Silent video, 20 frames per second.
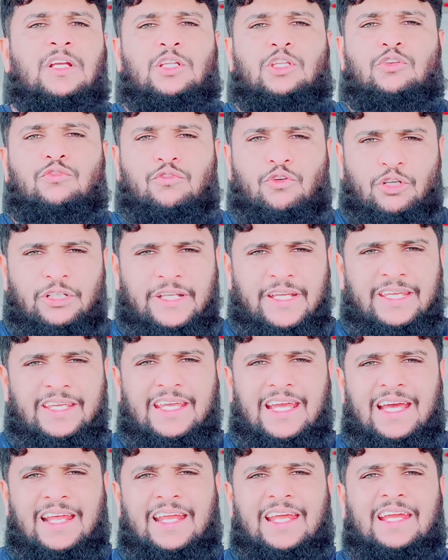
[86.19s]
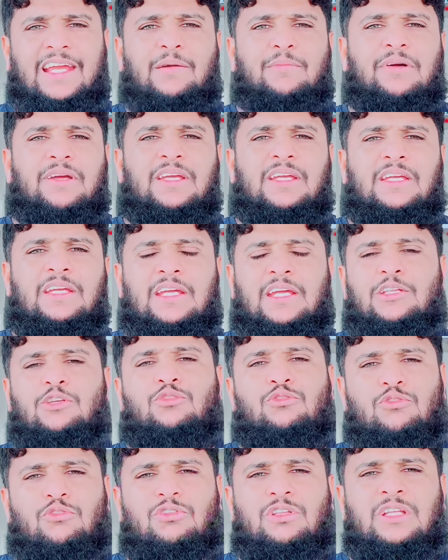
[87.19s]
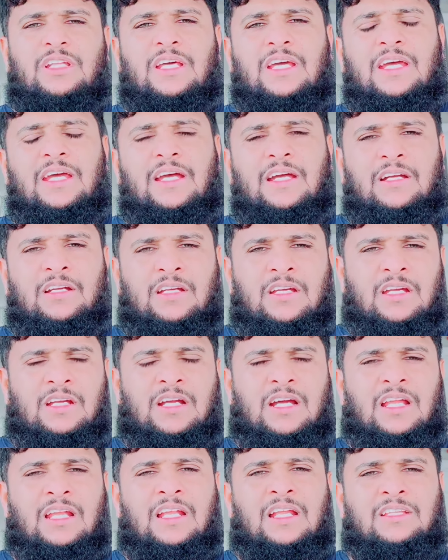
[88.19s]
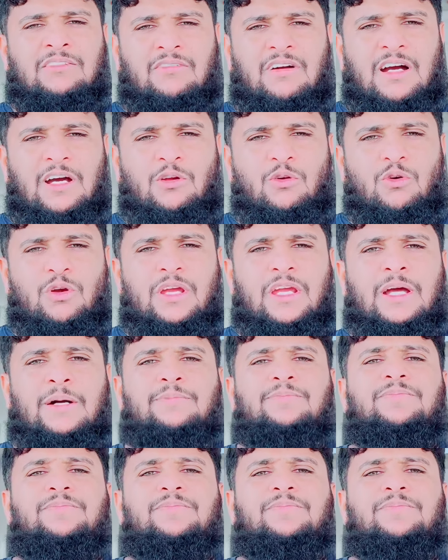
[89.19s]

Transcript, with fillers: तो वो यही कह रहे हैं कि भाई ये जो दो दिन है कल एतवार हो गया